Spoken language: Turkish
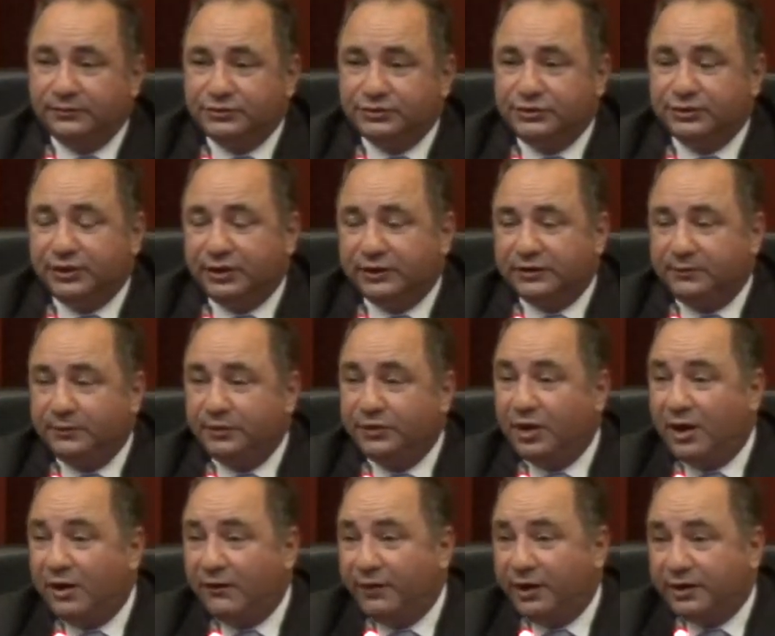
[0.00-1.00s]
şirketimi
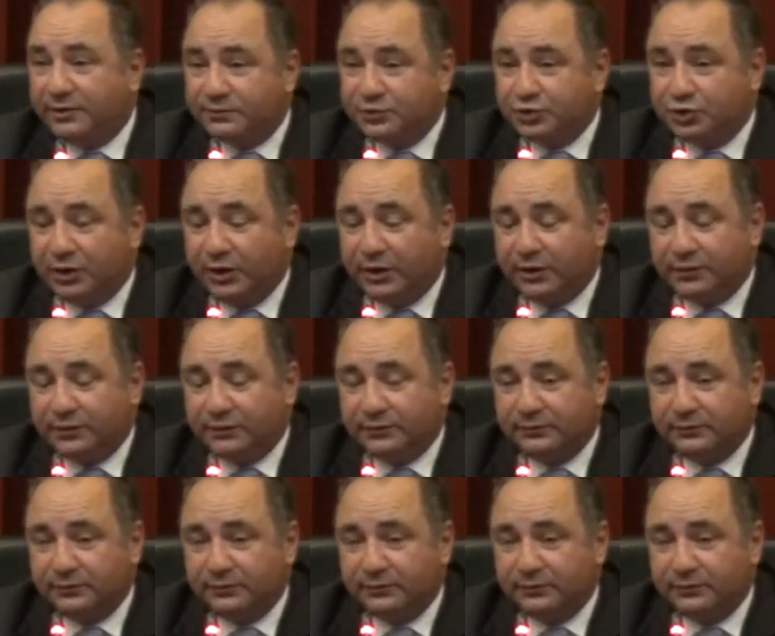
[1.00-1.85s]
dava etmişler.